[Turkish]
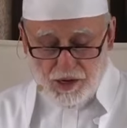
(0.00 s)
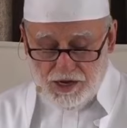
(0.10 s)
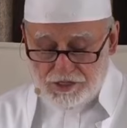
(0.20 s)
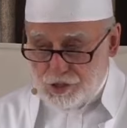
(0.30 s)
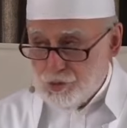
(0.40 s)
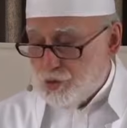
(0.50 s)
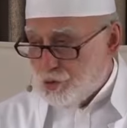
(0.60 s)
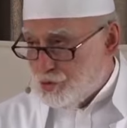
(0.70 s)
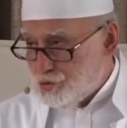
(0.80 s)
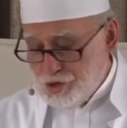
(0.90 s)
hastalık
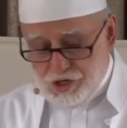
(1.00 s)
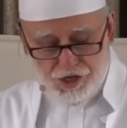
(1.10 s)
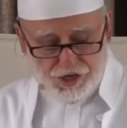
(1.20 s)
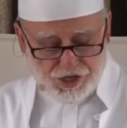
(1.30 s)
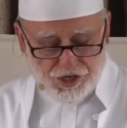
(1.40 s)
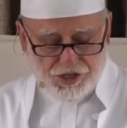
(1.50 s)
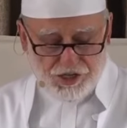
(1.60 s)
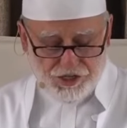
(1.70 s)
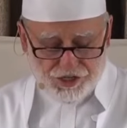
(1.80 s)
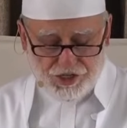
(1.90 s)
korkusuyla
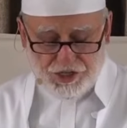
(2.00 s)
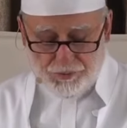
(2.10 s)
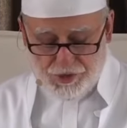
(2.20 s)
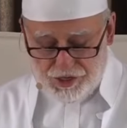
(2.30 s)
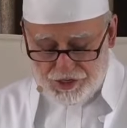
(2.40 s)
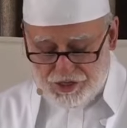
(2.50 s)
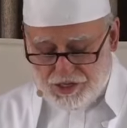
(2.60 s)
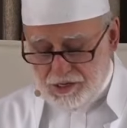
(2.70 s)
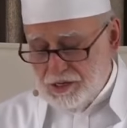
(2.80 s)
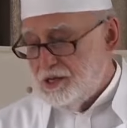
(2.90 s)
yiyecekten, içecekten perhiz
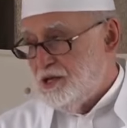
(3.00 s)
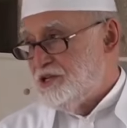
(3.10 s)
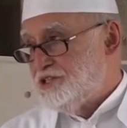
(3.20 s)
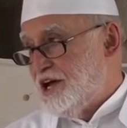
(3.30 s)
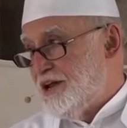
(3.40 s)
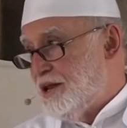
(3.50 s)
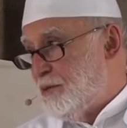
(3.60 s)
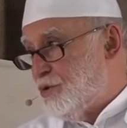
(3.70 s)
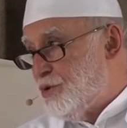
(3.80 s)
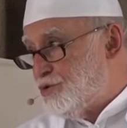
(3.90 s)
eder,
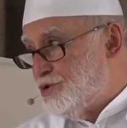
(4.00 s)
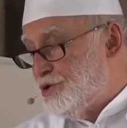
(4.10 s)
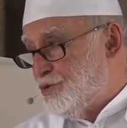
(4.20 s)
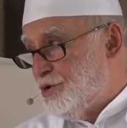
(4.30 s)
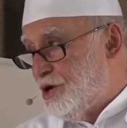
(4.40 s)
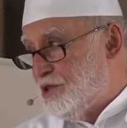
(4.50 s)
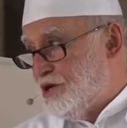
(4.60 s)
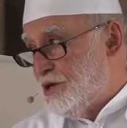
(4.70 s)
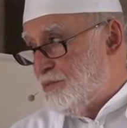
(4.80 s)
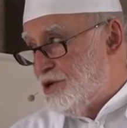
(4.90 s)
cehennem korkusuyla
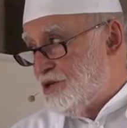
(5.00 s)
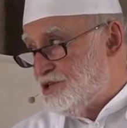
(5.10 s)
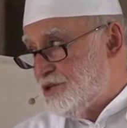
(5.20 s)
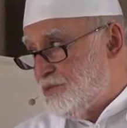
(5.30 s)
günahlardan perhiz